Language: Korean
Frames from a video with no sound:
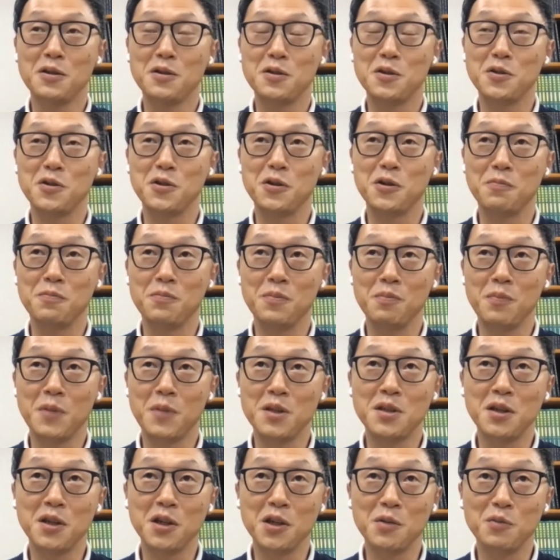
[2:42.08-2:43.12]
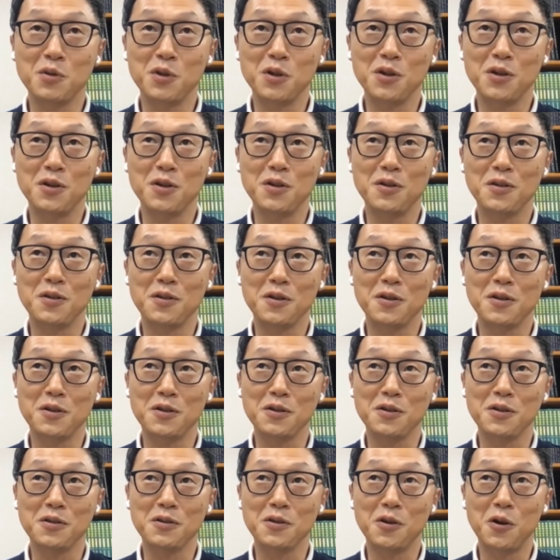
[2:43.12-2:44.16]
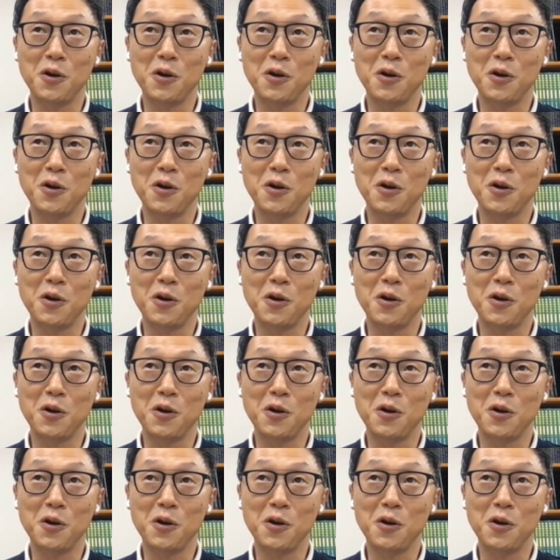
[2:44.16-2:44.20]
직접 메세 이름을 그